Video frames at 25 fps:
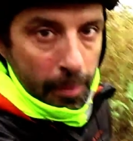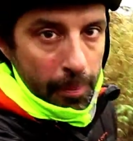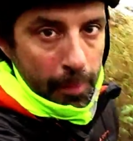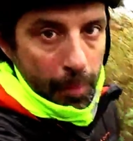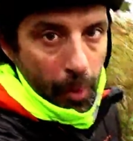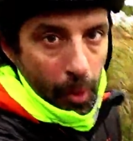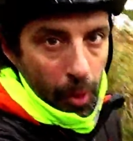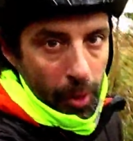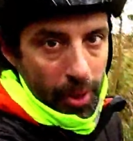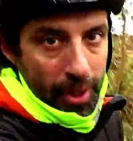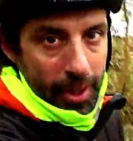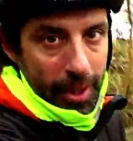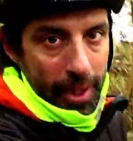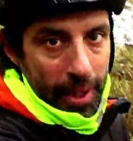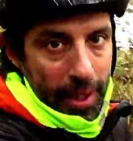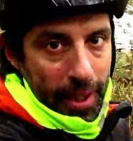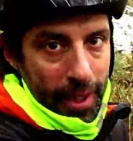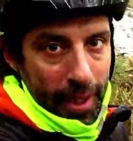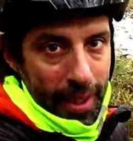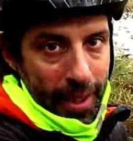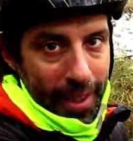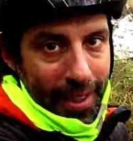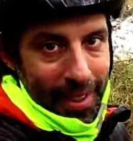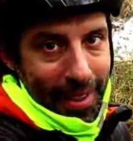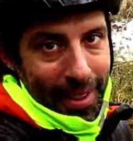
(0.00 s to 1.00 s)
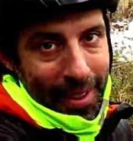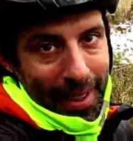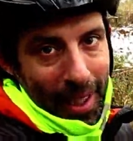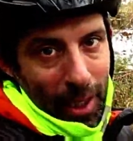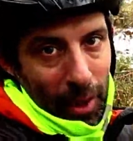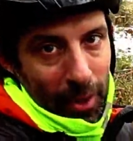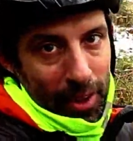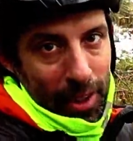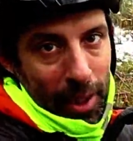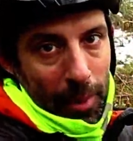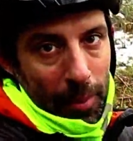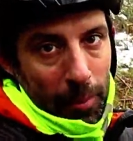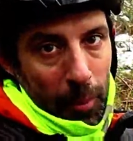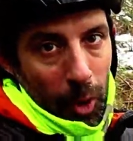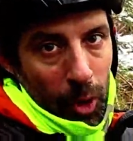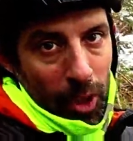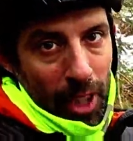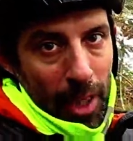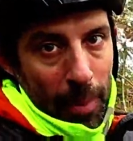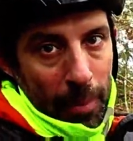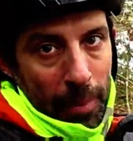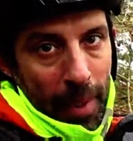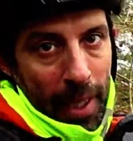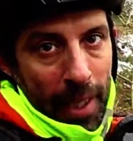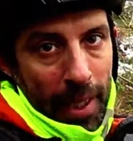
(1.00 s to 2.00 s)
porque la otra
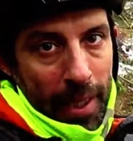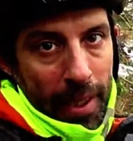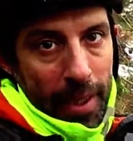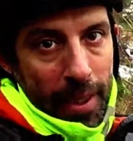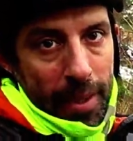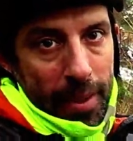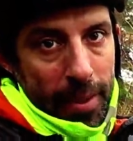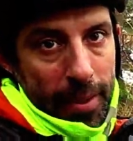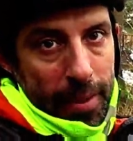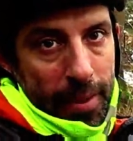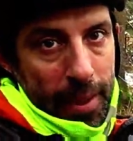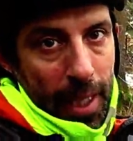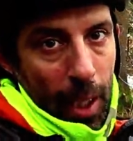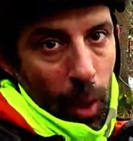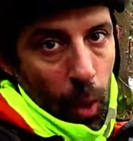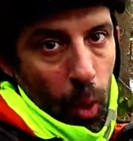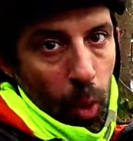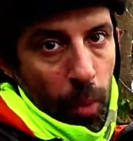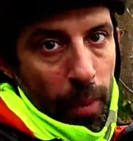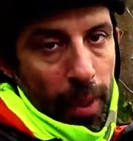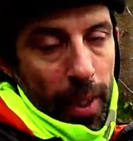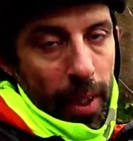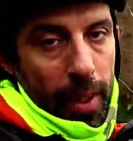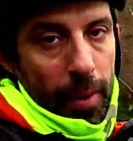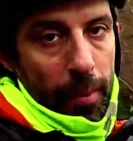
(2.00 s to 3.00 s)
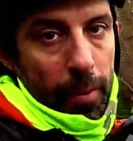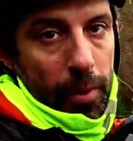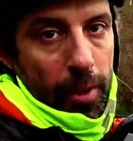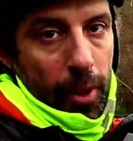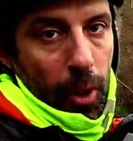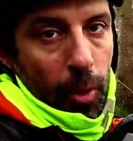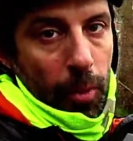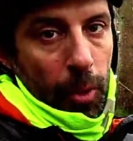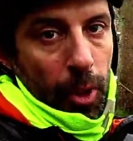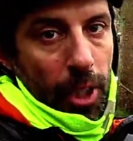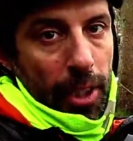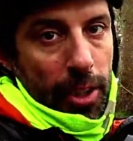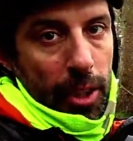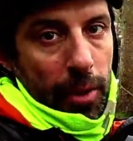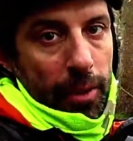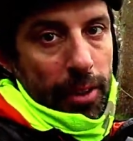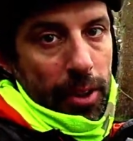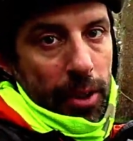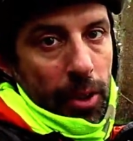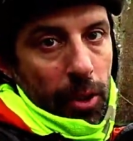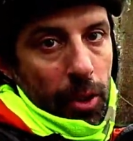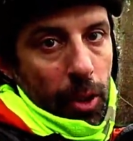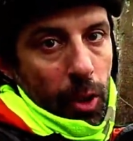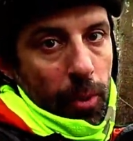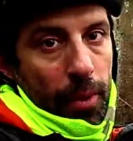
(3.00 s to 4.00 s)
mountain bike, la Cube, como ya
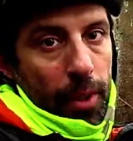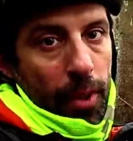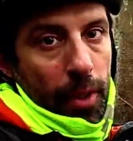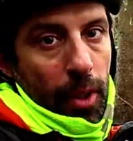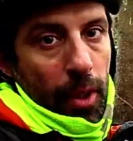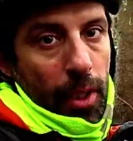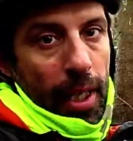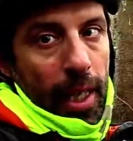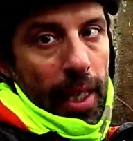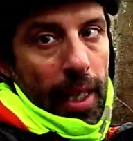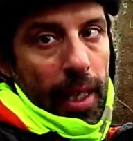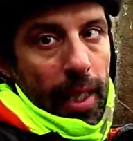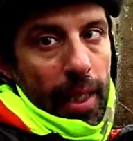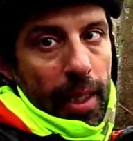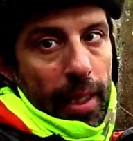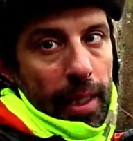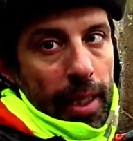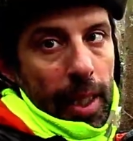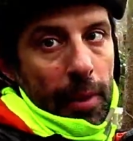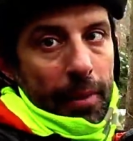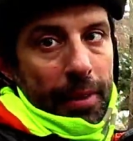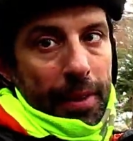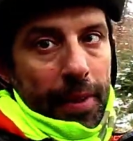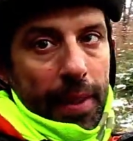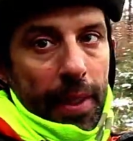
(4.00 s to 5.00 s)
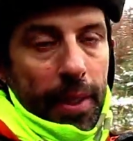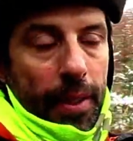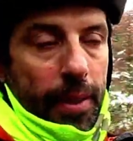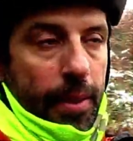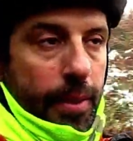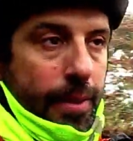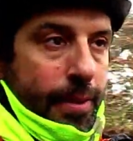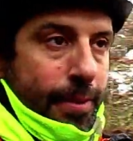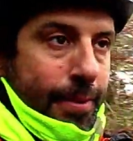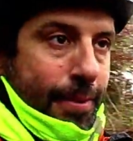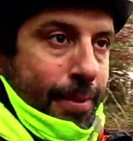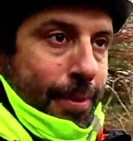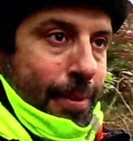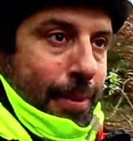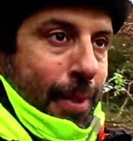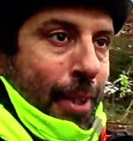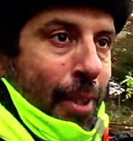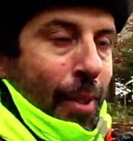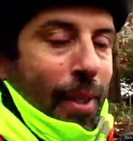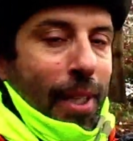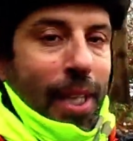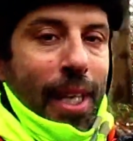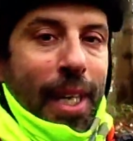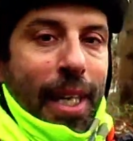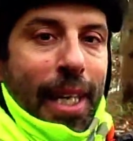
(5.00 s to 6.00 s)
sabéis en otro vídeo, la, vendí.
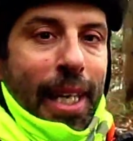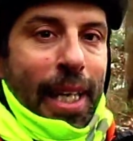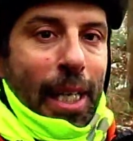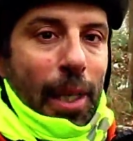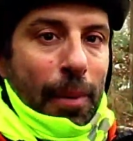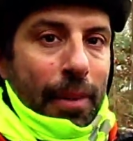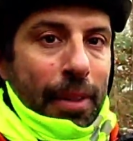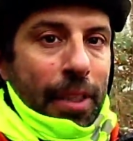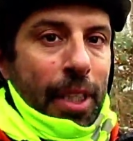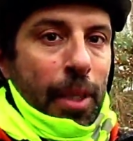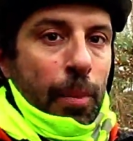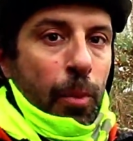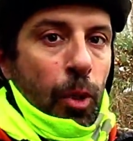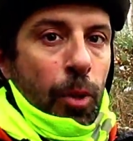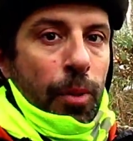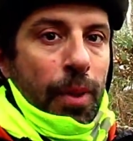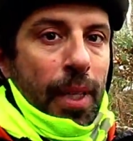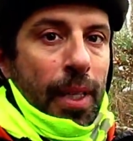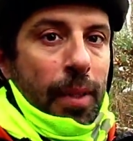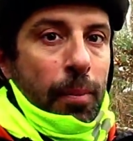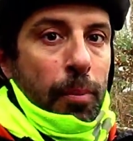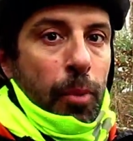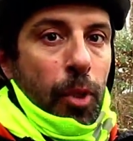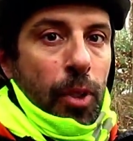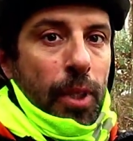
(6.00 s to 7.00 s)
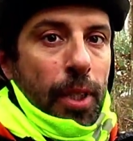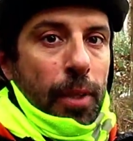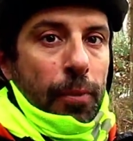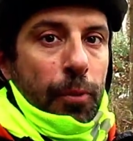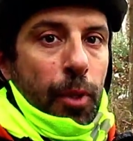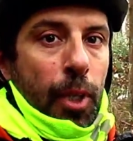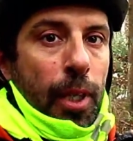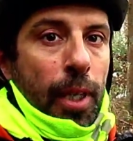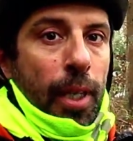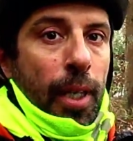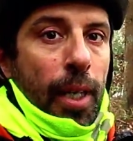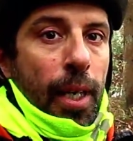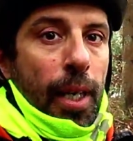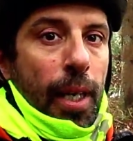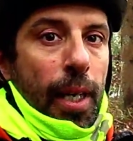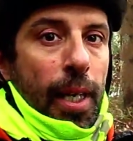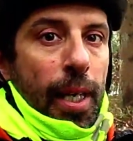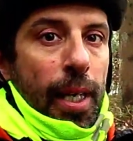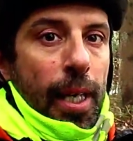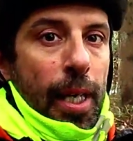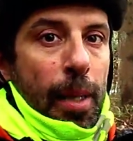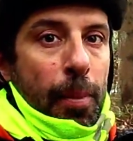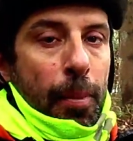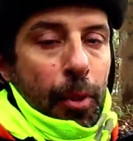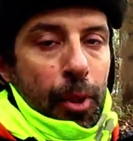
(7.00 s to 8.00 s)
Bueno, y la vendí muy bien porque fue
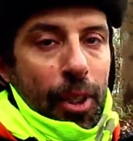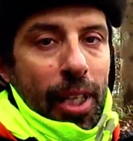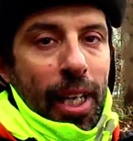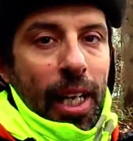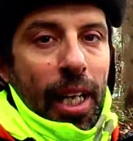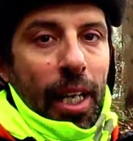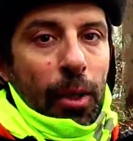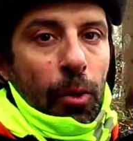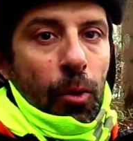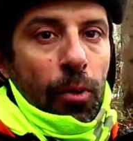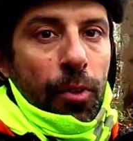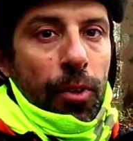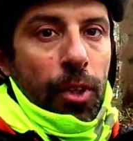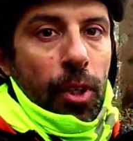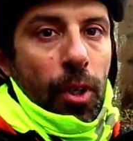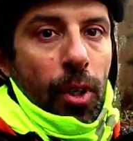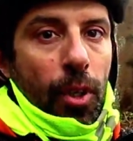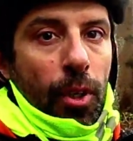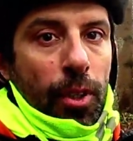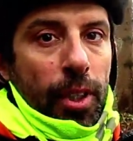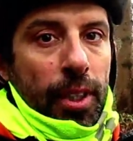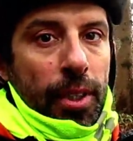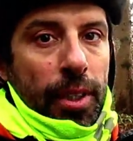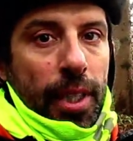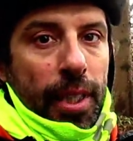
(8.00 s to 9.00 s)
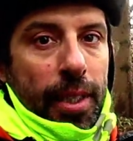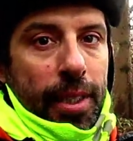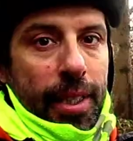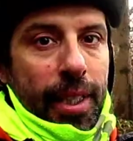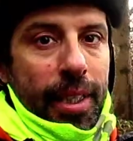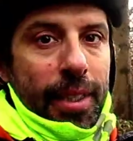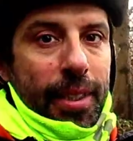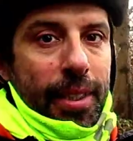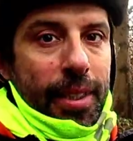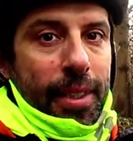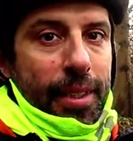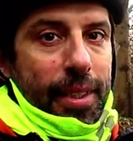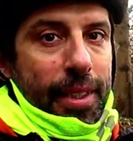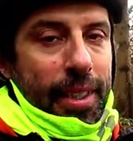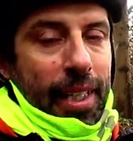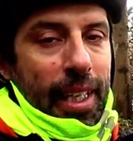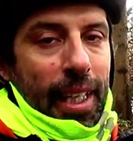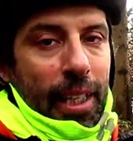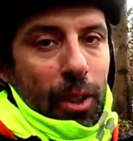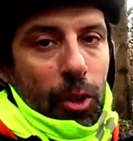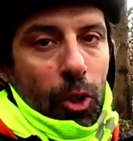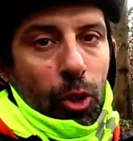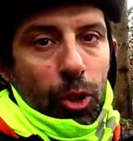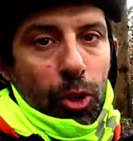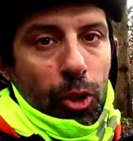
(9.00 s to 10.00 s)
poner el anuncio en internet y a
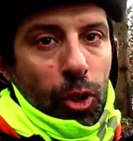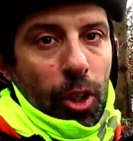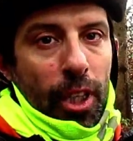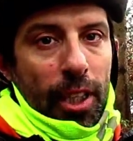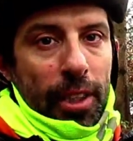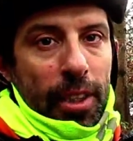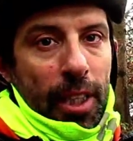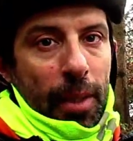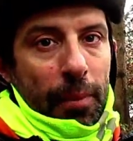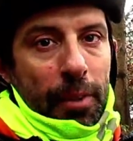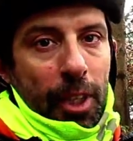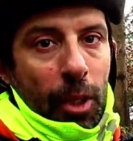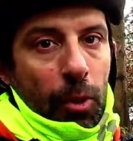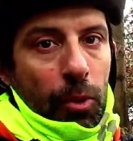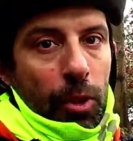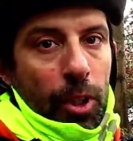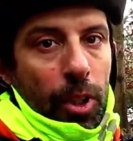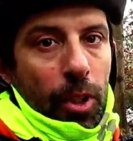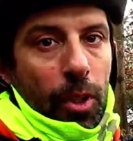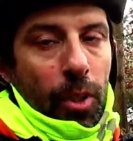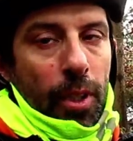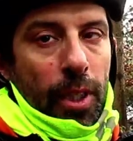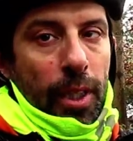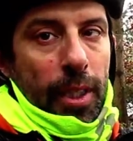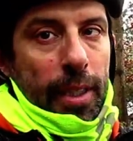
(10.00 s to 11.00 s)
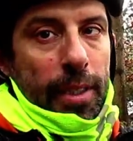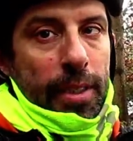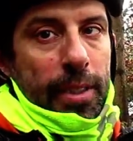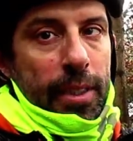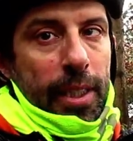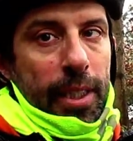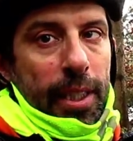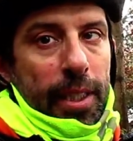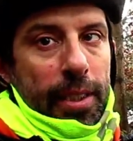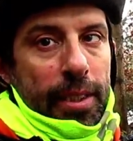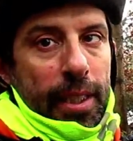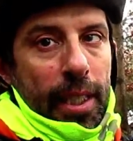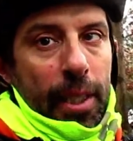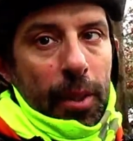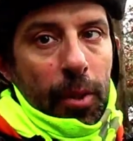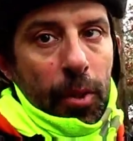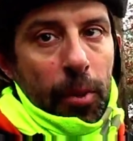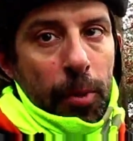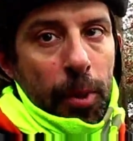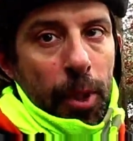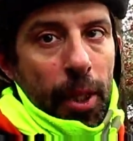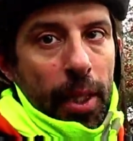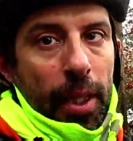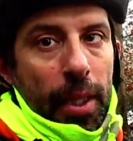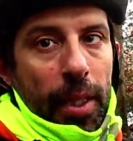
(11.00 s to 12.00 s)
las dos horas ya había un tío que, interesado
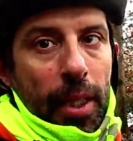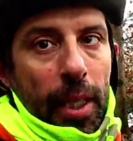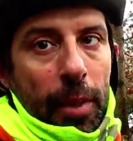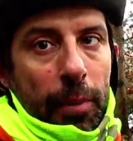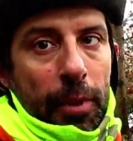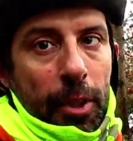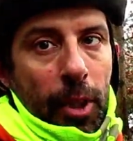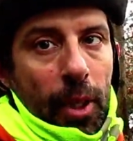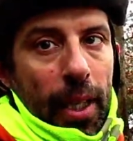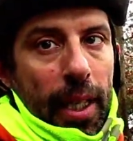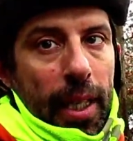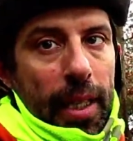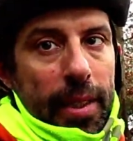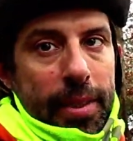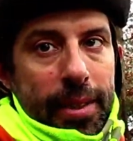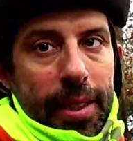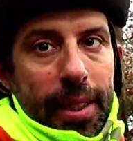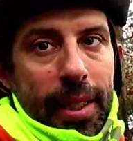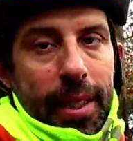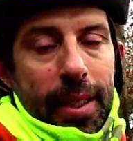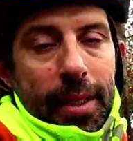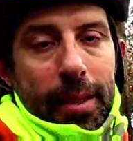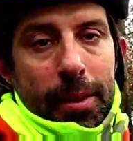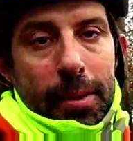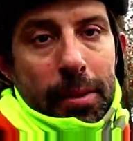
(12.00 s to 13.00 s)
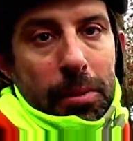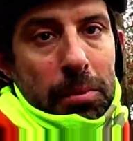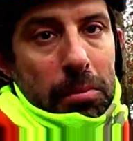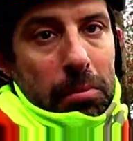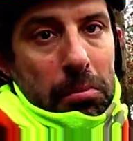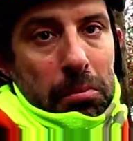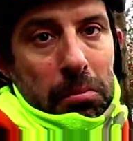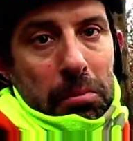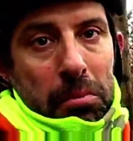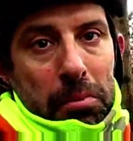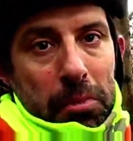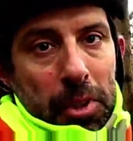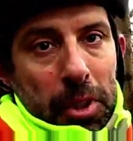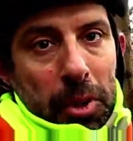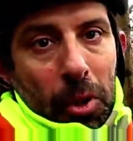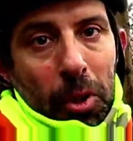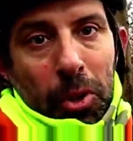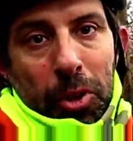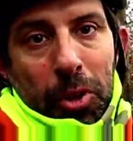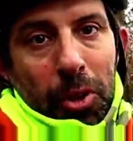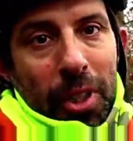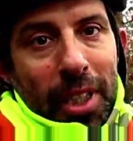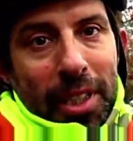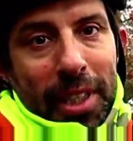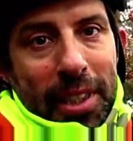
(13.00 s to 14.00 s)
por ella, vino a casa, en
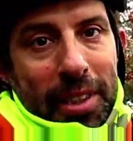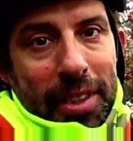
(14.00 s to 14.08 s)
dos horas ya